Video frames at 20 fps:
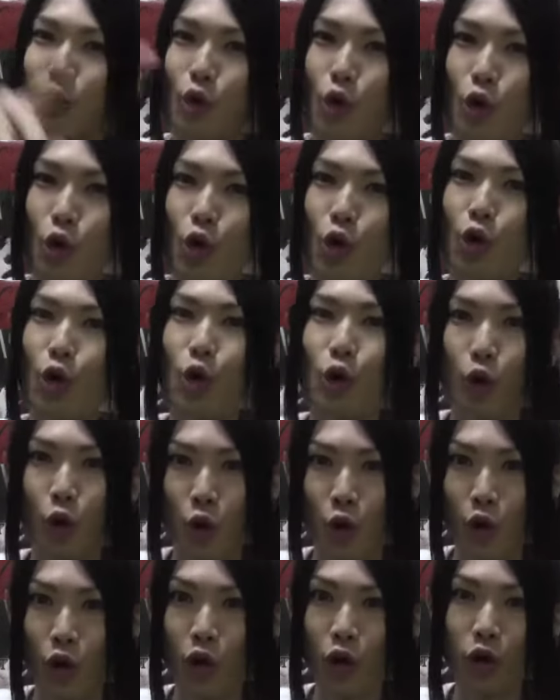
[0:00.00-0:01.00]
と、
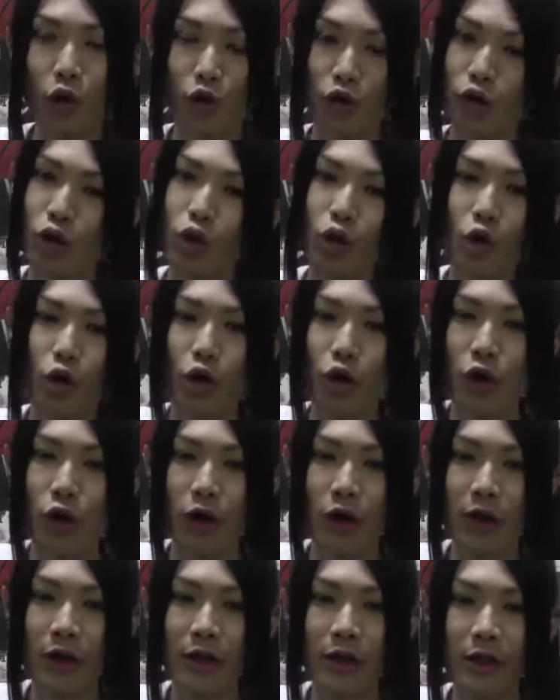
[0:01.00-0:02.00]

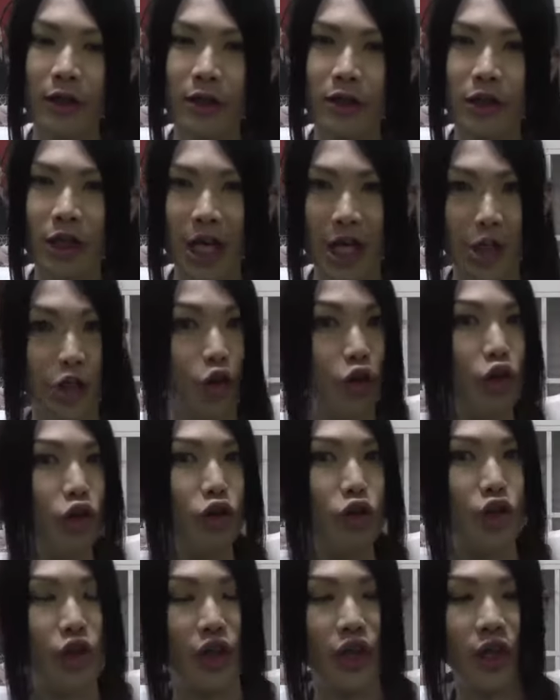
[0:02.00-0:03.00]
と、あと、
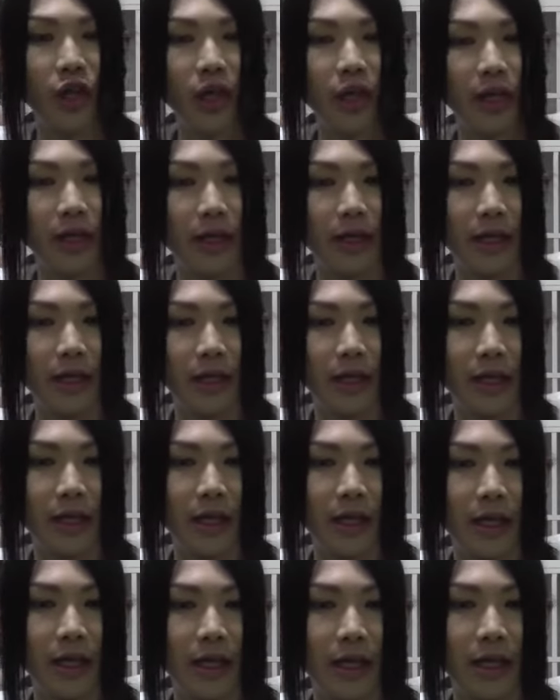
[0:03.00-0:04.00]

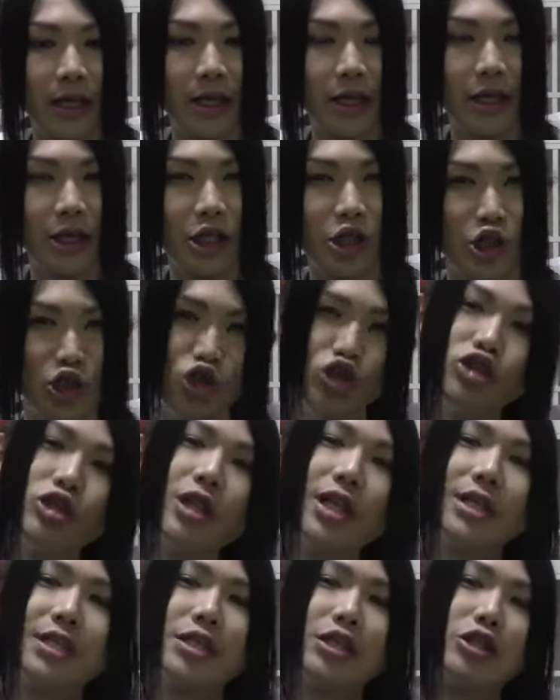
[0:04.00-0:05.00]
えー、
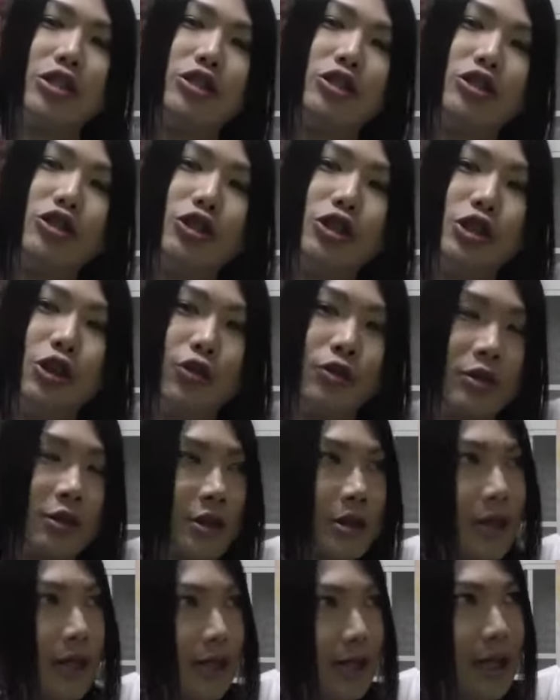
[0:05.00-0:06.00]
10月の4
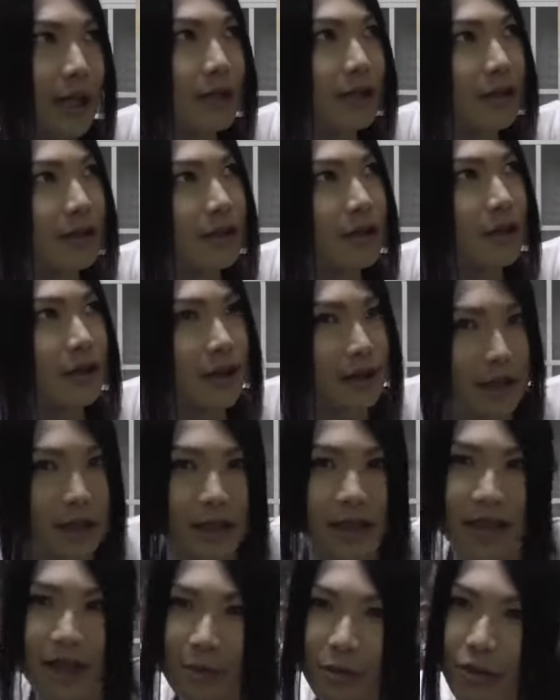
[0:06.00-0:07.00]
日だったか
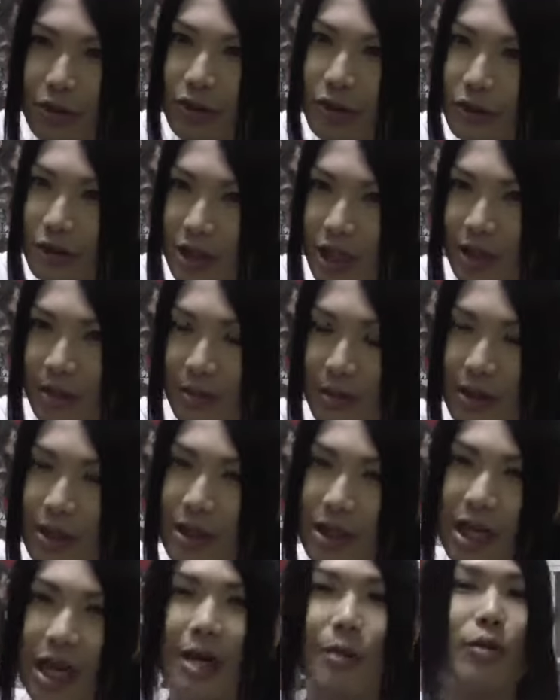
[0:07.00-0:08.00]
な池袋
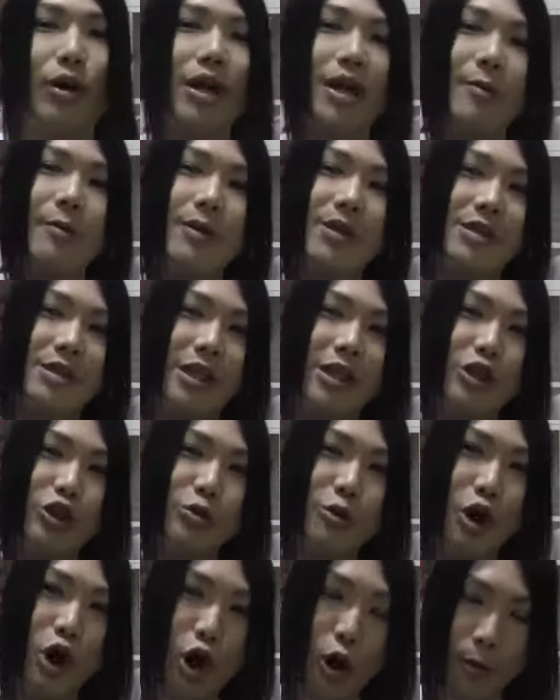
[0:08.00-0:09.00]
サイバーでライブありますけ
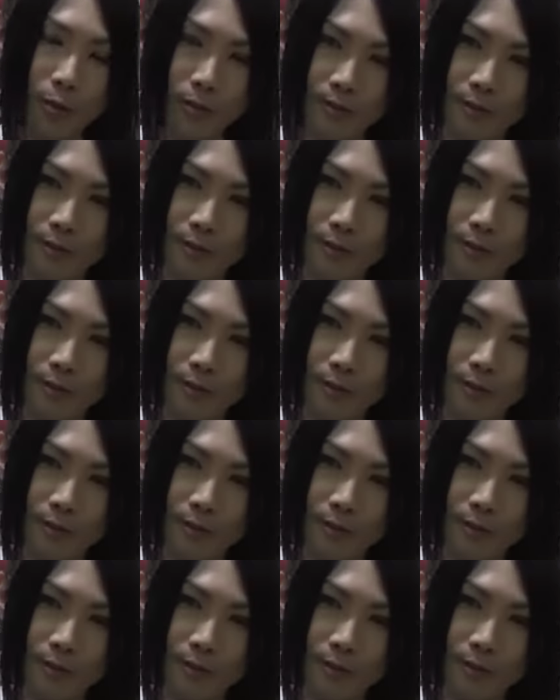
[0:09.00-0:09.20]
ども